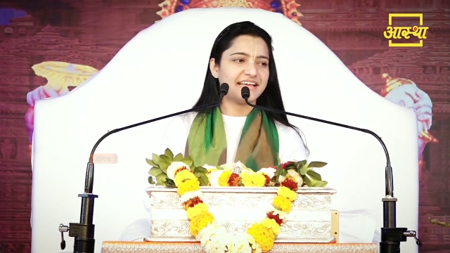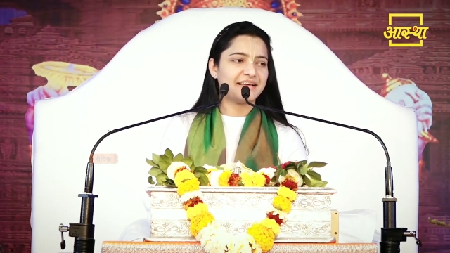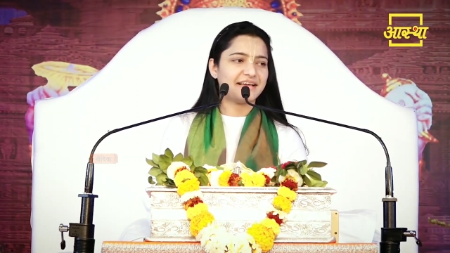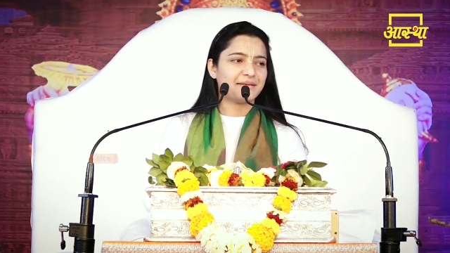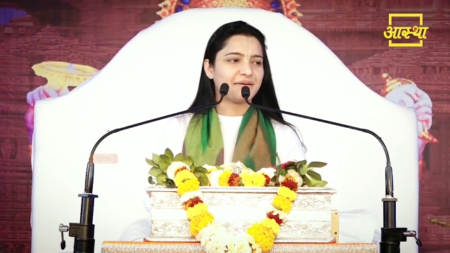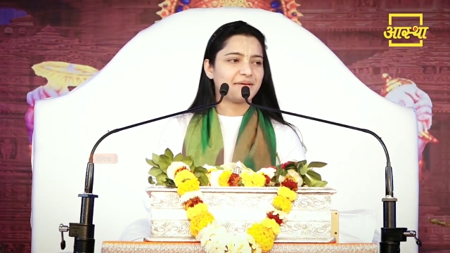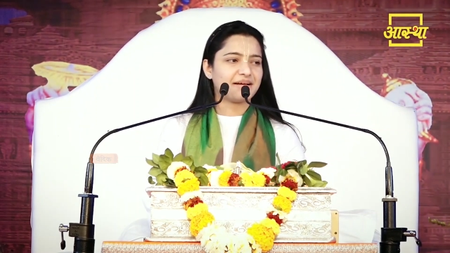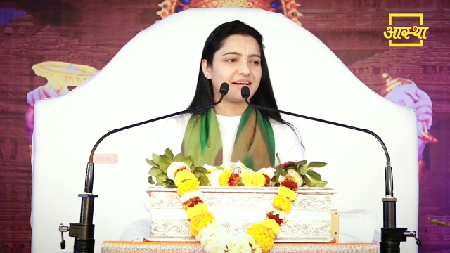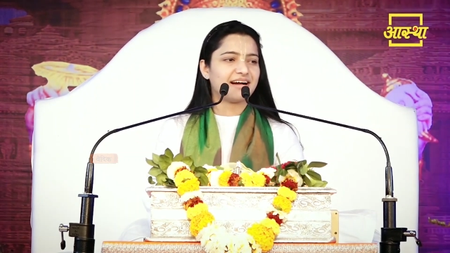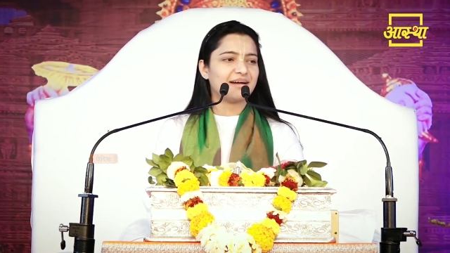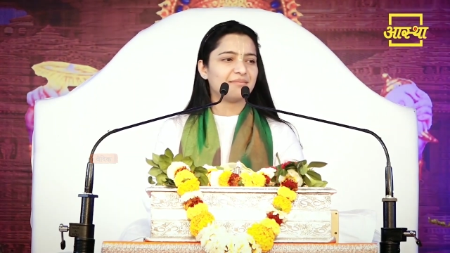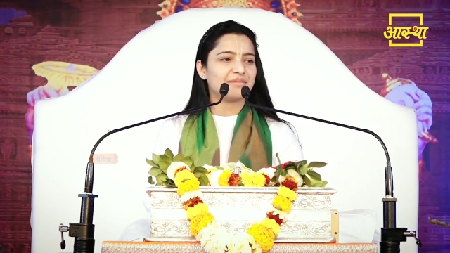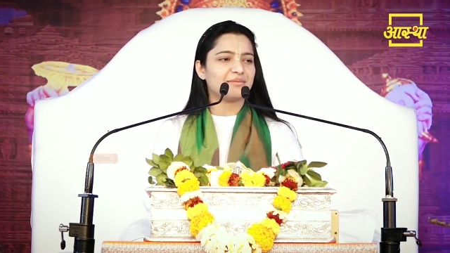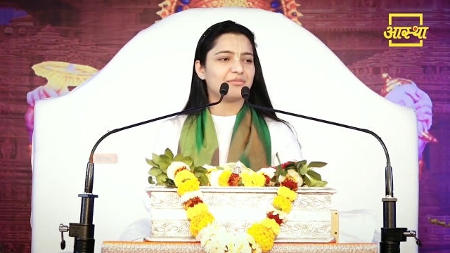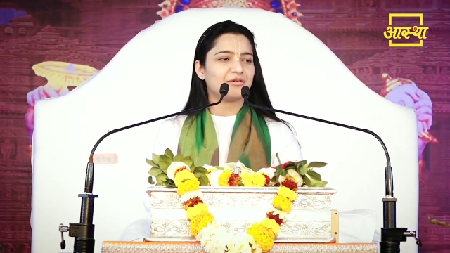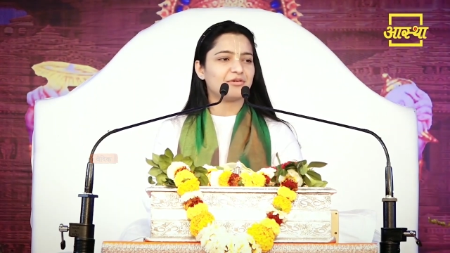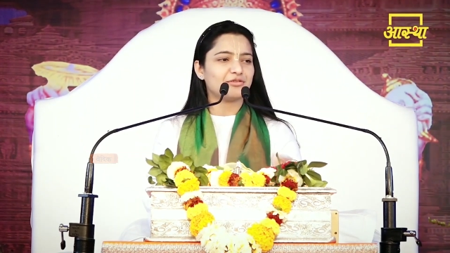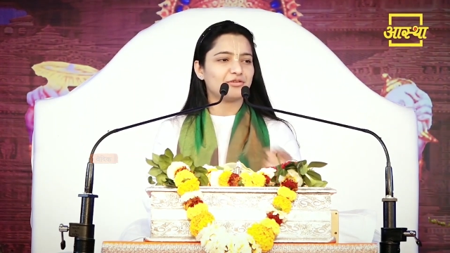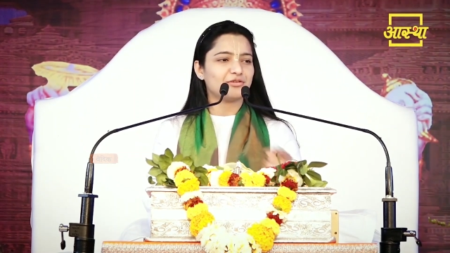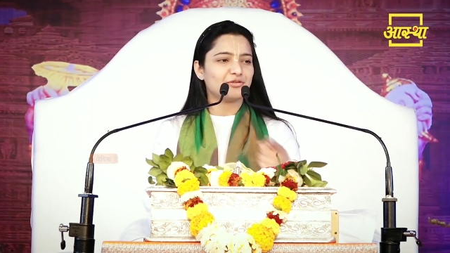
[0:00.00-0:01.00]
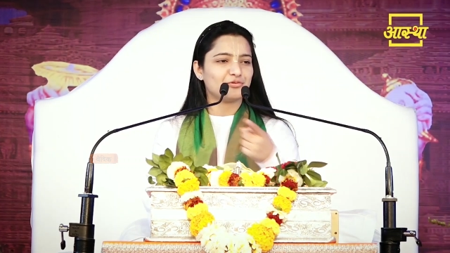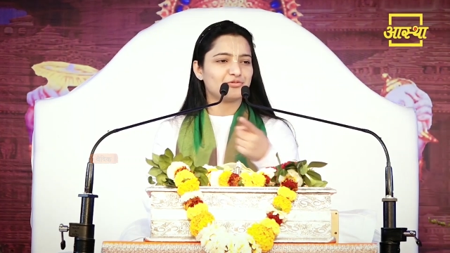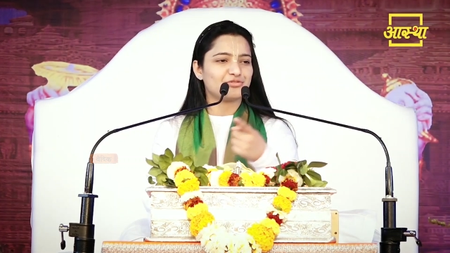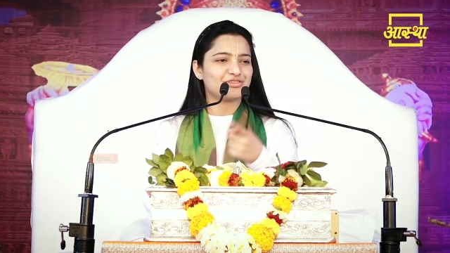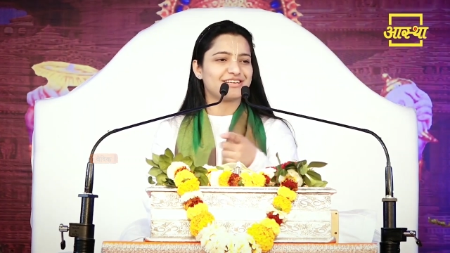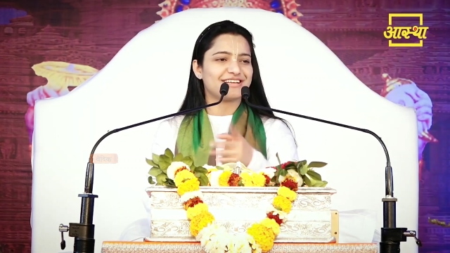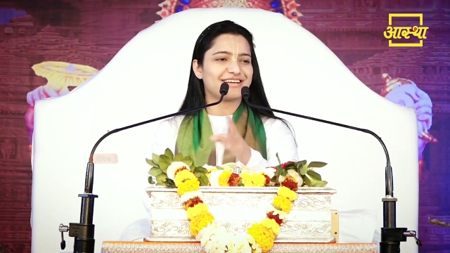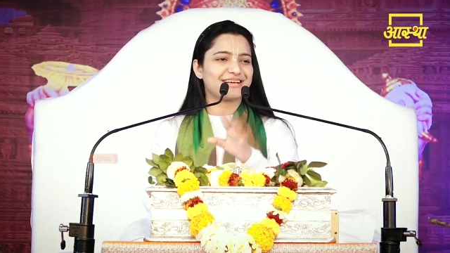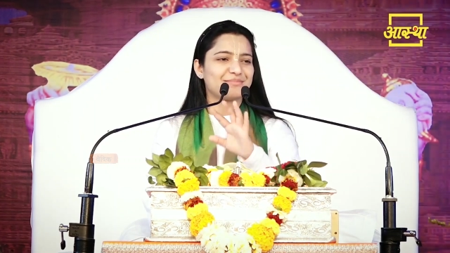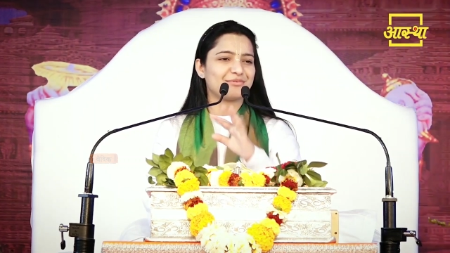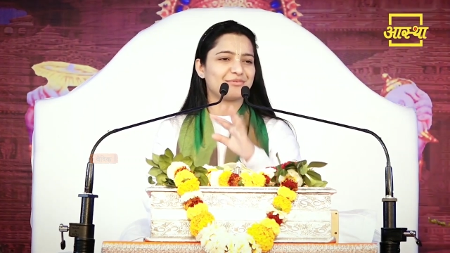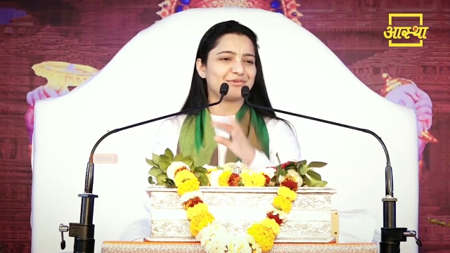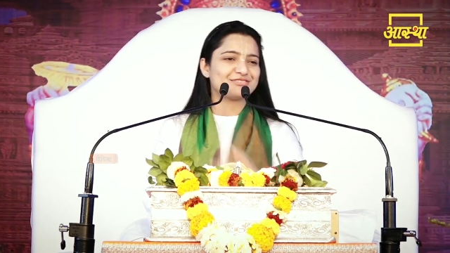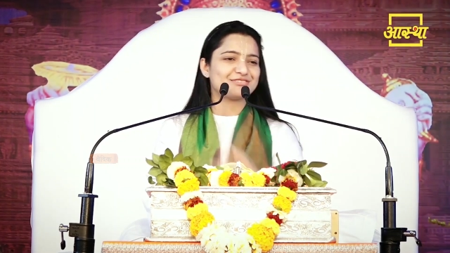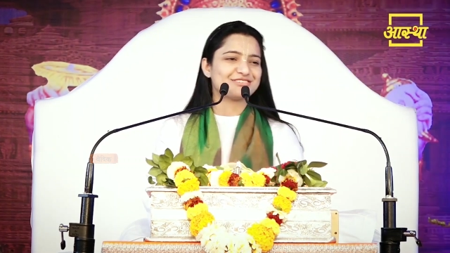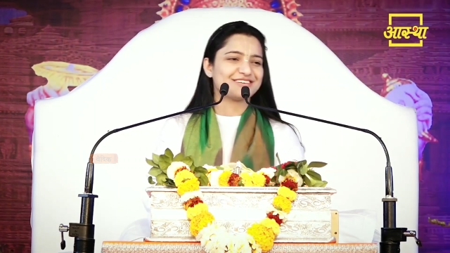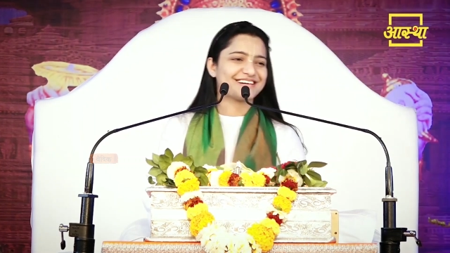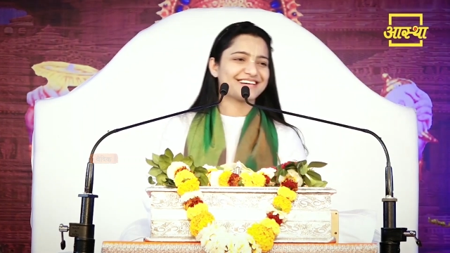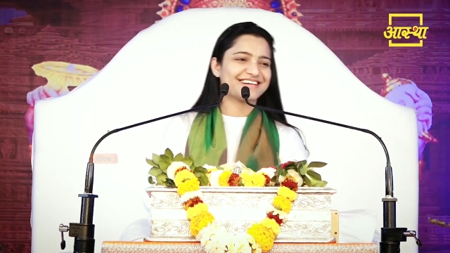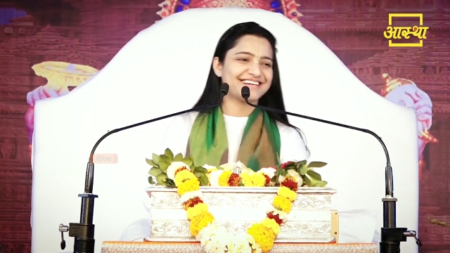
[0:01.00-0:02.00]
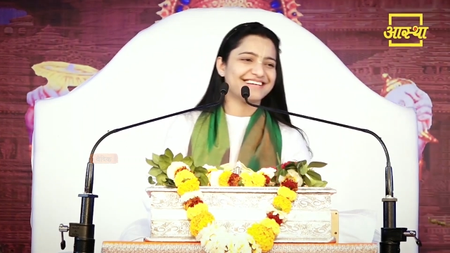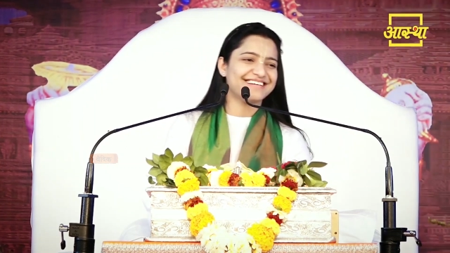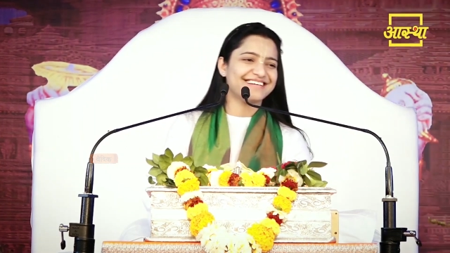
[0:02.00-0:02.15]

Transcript: एक पे काम ना बनो तो दूसरी जगह पहुंच जाएंगे